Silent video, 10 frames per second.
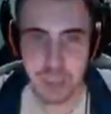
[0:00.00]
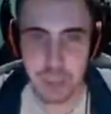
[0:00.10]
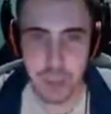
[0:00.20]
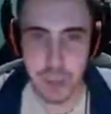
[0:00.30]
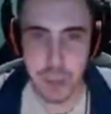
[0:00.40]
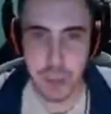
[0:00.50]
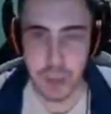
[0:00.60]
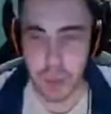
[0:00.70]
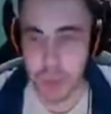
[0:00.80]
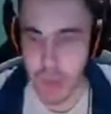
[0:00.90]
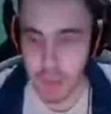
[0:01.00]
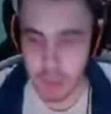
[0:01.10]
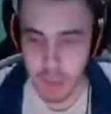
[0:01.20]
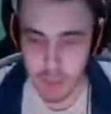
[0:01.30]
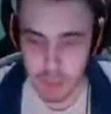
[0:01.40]
Porque con eso tengo más imbo,
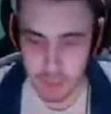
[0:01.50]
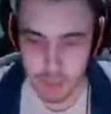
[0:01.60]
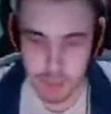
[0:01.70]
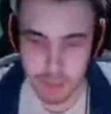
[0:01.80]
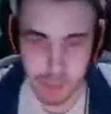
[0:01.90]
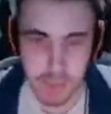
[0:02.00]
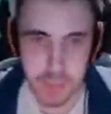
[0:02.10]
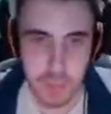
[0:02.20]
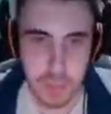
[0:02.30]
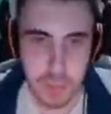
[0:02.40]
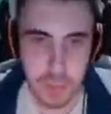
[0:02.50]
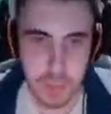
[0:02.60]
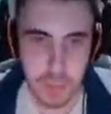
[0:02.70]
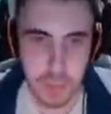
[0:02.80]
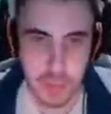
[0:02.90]
bro.
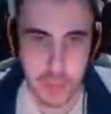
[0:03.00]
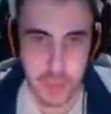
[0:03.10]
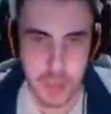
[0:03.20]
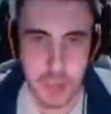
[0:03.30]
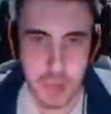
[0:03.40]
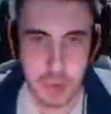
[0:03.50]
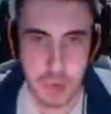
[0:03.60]
Están aquí frenando, eh.